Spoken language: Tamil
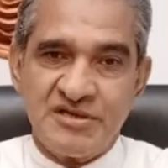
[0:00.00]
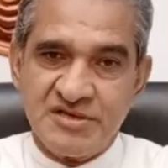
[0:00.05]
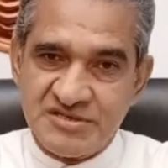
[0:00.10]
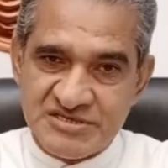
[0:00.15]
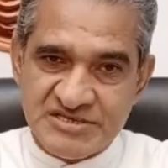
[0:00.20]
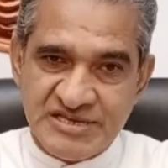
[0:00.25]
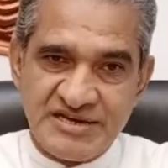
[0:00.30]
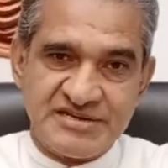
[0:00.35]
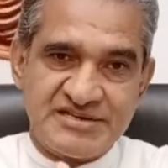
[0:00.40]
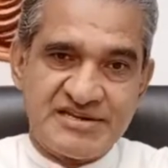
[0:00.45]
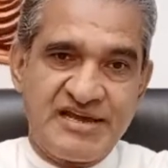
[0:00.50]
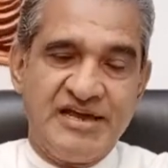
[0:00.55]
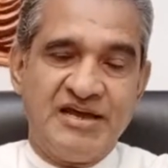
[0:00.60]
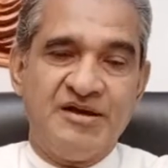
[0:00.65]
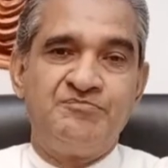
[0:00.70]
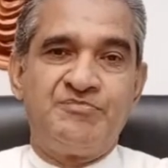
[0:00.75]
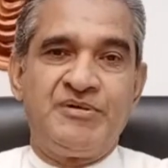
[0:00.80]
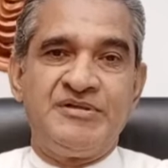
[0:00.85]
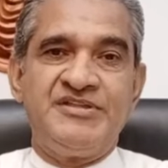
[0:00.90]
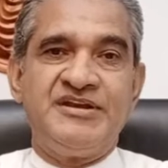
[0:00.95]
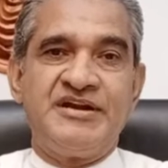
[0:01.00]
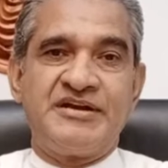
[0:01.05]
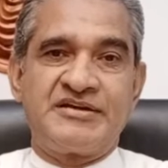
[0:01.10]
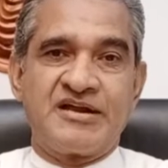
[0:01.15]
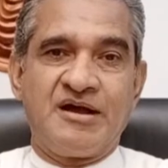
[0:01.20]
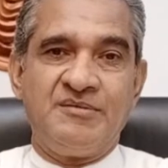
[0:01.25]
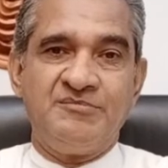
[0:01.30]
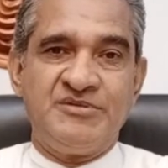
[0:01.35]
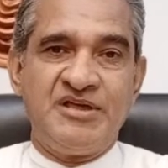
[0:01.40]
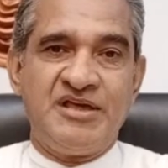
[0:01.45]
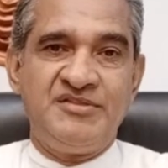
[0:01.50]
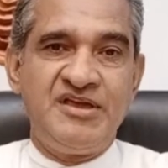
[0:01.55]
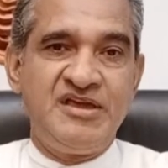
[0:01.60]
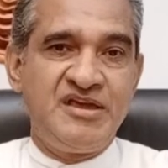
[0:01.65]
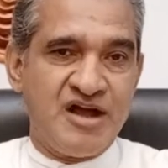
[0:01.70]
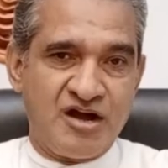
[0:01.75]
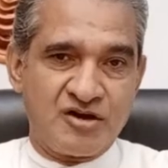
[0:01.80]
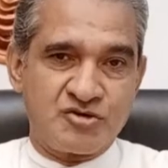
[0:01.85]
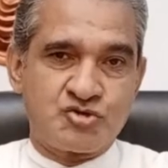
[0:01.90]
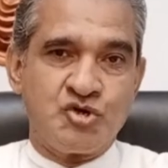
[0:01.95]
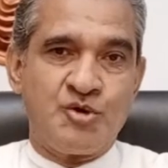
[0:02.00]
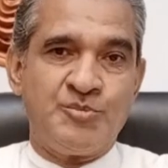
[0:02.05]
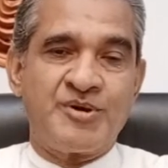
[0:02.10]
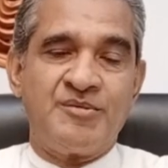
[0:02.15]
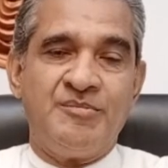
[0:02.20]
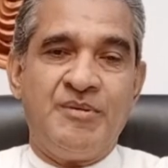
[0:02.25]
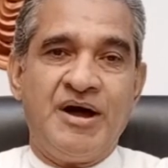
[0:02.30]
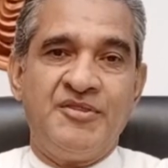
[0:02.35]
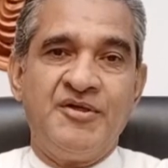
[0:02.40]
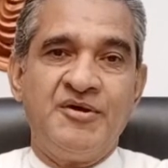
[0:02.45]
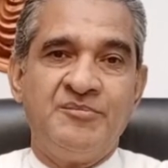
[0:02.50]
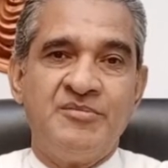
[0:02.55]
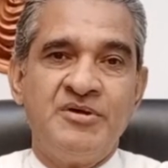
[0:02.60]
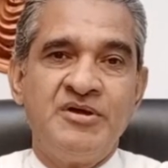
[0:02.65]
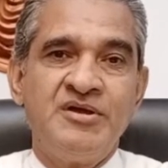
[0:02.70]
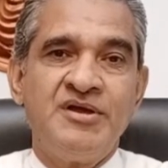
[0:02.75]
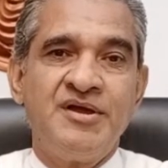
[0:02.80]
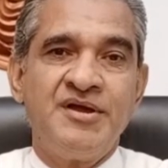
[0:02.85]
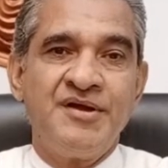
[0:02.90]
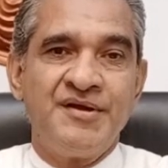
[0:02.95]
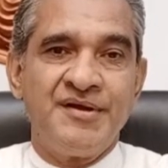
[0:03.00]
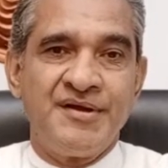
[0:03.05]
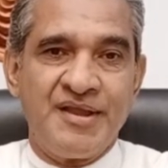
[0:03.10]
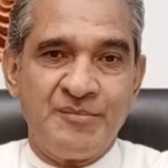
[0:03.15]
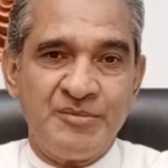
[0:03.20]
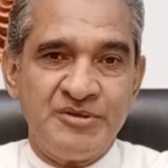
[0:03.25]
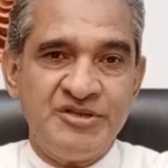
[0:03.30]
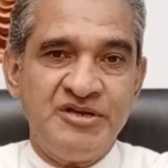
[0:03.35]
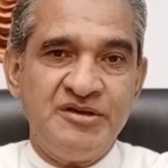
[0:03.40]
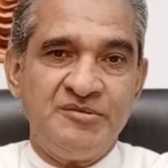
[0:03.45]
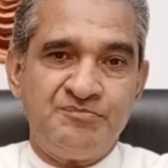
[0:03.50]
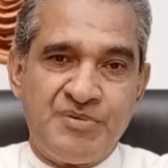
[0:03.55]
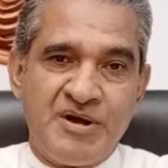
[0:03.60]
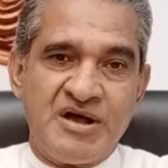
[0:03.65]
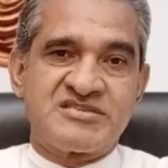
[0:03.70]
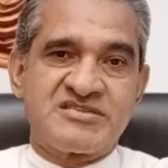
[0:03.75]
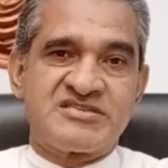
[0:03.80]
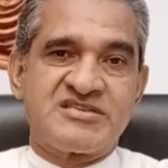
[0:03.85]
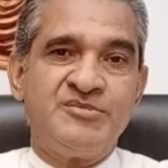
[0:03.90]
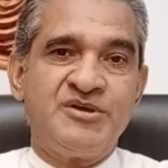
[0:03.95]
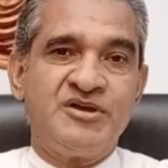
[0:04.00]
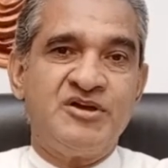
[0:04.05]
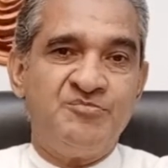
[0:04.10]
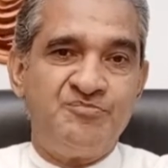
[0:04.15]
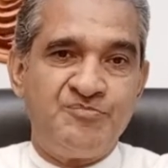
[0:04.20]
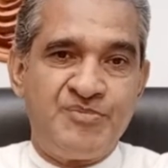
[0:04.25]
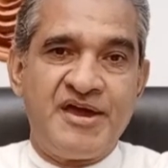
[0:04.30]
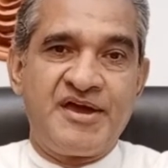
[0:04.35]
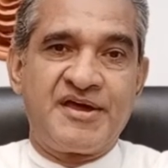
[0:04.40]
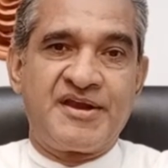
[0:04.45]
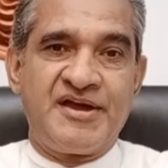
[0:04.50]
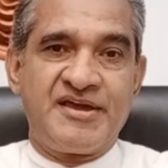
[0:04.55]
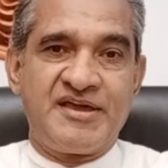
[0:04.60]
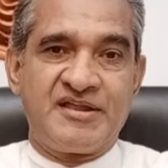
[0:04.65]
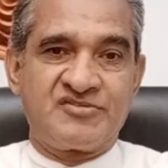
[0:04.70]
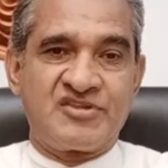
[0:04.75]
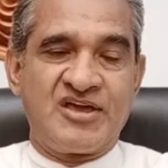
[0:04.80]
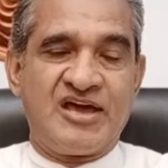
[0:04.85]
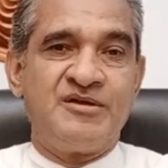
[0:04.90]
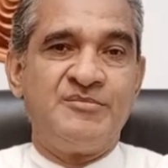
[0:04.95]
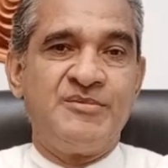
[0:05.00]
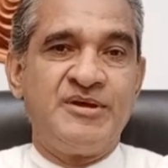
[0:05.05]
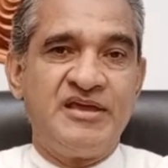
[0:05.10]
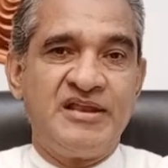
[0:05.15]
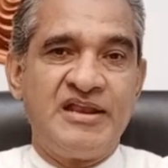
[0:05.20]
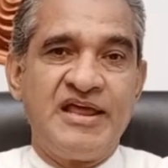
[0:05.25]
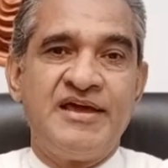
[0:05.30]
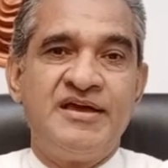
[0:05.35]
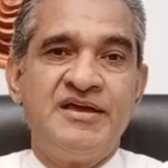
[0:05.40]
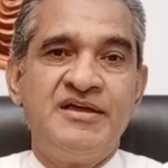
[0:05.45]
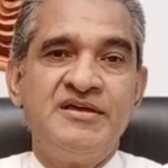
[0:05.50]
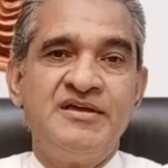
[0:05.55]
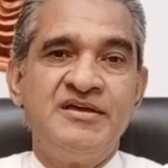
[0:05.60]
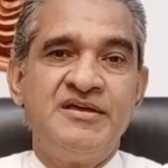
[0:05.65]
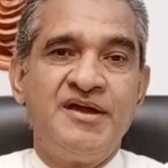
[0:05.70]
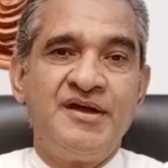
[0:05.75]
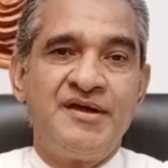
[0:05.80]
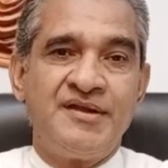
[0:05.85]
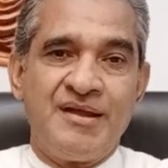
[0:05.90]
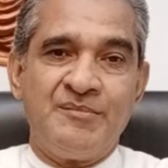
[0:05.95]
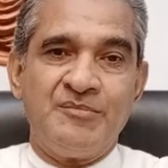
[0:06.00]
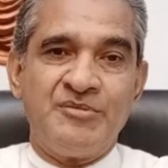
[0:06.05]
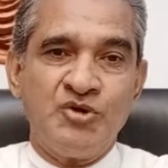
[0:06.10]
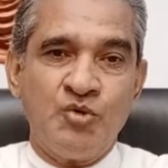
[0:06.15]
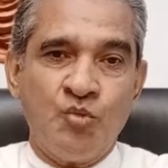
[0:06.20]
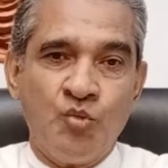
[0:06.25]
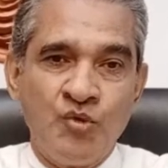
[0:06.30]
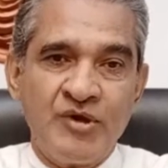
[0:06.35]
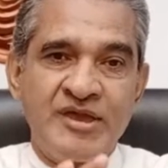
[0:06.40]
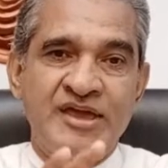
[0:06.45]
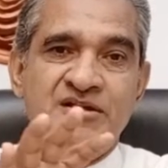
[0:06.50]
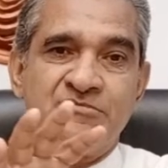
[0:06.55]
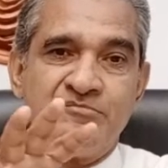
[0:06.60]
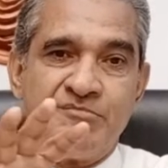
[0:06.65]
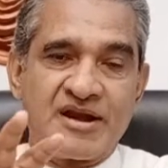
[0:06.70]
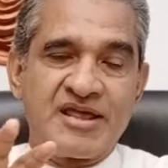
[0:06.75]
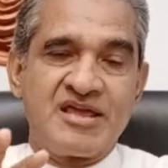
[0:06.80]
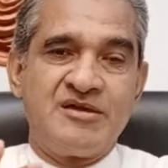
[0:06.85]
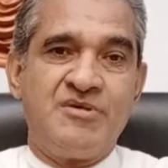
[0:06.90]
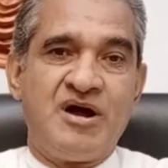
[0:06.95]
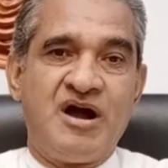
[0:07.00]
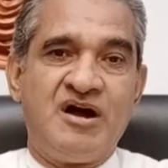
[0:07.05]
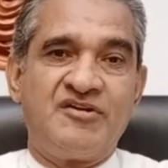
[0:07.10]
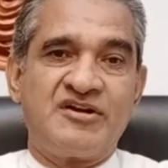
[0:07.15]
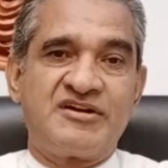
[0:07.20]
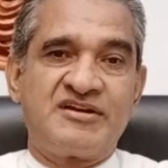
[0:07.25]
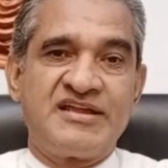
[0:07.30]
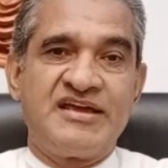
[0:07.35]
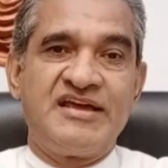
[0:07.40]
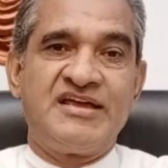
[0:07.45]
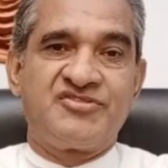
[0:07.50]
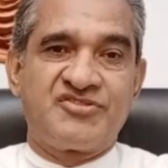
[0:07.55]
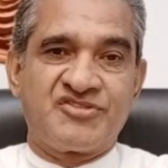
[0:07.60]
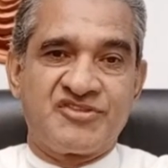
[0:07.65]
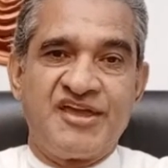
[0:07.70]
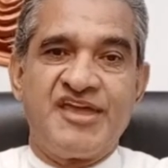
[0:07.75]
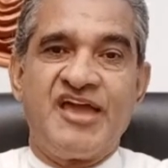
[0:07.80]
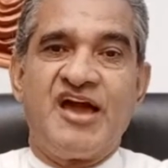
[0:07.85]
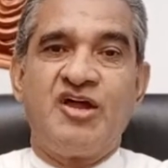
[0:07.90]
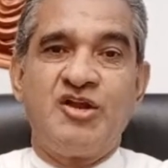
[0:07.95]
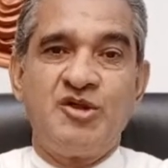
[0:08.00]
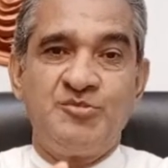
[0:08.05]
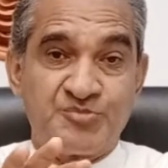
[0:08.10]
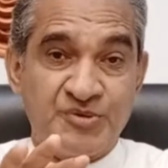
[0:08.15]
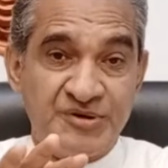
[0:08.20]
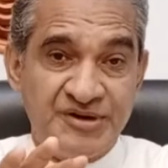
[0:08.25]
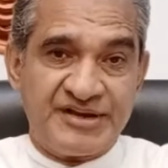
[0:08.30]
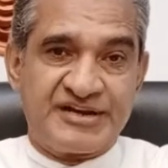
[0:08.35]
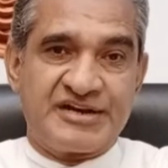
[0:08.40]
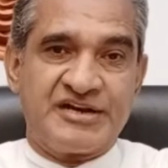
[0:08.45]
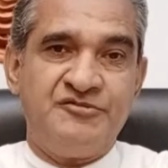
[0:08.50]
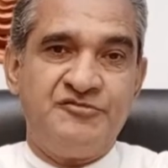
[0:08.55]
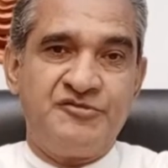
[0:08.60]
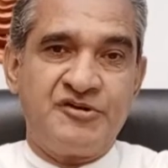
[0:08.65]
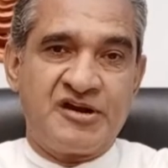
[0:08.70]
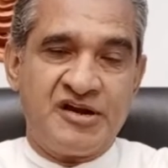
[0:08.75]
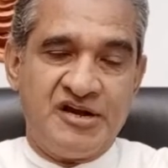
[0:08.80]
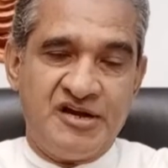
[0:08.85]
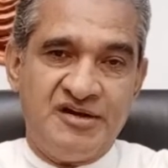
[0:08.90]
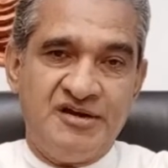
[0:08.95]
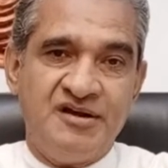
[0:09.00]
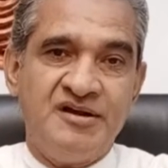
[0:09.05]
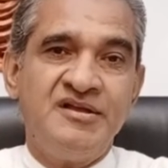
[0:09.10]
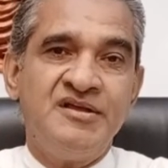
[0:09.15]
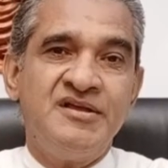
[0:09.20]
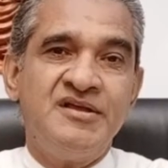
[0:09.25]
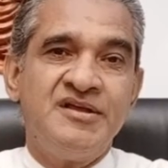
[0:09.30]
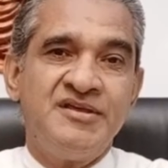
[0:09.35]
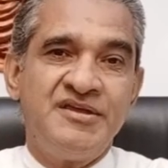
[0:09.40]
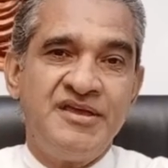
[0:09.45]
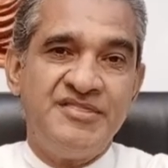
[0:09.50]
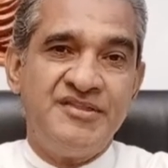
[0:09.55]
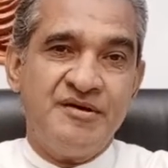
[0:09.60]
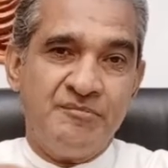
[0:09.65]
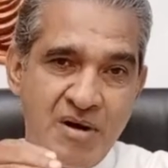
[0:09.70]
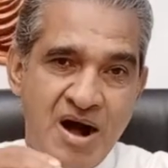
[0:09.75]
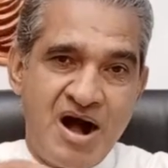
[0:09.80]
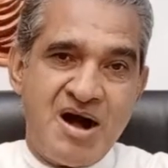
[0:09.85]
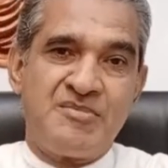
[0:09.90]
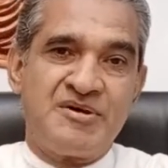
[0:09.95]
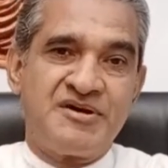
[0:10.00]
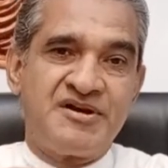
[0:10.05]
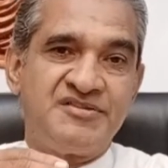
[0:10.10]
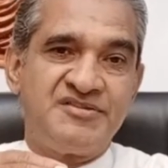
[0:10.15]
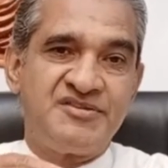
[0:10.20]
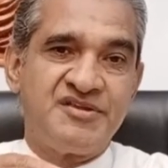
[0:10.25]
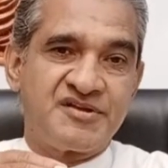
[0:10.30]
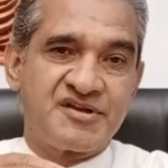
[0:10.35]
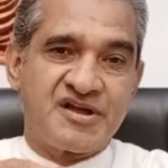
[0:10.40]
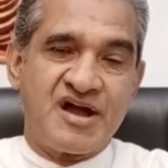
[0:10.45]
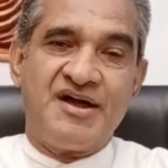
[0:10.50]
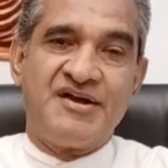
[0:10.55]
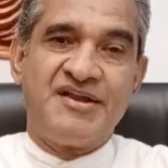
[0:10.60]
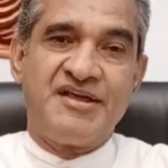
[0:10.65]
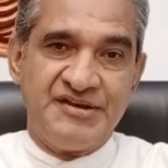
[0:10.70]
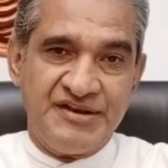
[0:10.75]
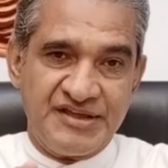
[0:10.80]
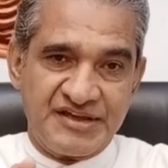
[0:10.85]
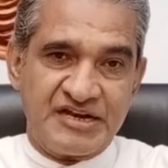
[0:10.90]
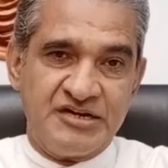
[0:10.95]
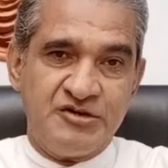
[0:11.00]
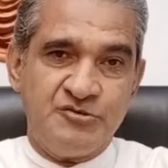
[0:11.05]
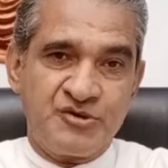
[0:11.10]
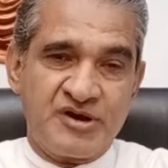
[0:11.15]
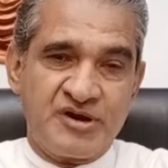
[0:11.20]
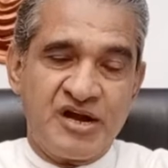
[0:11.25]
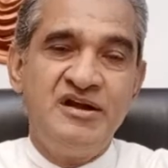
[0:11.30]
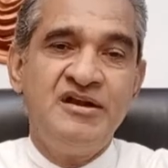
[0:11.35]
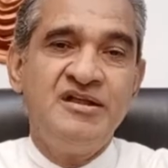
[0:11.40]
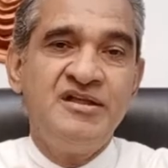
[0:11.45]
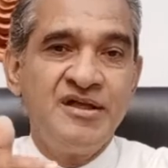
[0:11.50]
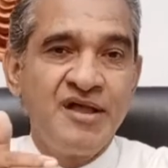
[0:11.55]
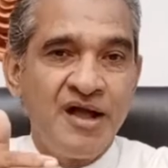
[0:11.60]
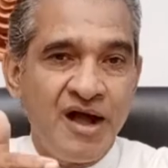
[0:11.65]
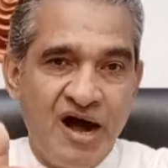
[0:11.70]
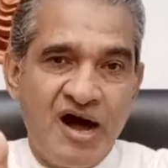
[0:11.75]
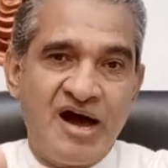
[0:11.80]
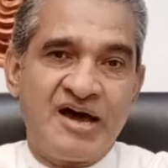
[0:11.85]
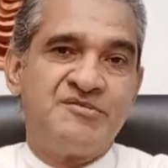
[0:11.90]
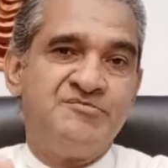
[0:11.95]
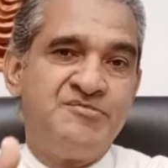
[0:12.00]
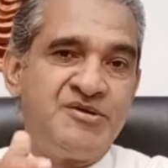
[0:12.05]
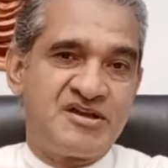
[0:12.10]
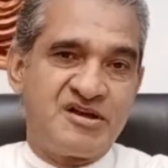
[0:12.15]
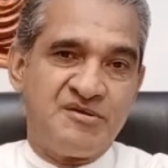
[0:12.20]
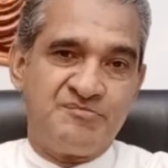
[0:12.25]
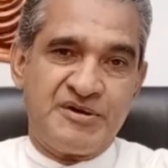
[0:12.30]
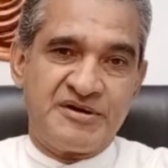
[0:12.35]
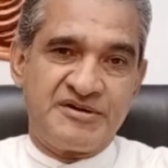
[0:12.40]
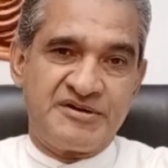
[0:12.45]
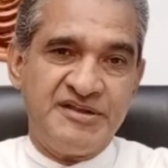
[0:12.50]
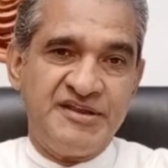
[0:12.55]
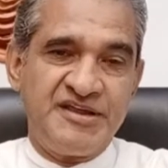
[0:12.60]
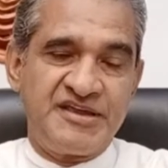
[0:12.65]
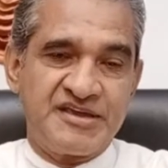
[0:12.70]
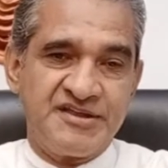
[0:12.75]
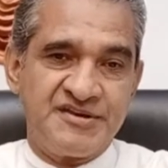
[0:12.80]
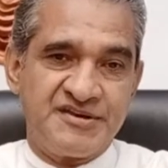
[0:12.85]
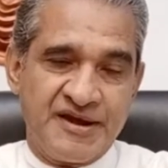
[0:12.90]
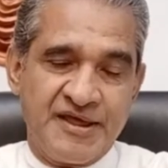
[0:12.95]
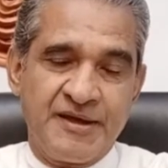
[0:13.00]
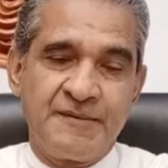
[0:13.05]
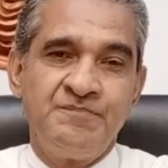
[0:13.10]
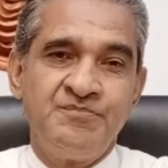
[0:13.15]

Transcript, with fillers: சென்ற பதினெட்டாம் தேதி அக்டோபர் மாதம் நமது பாசமிகு பேராயர் தலைமையில் நமது உயர் மறை மாவட்ட தயாரிப்பு நிகழ்வுகள் இந்த மாமன்றத்திற்கான நிகழ்வுகள் ஆரம்பிக்கப்பட்டிருக்கின்றன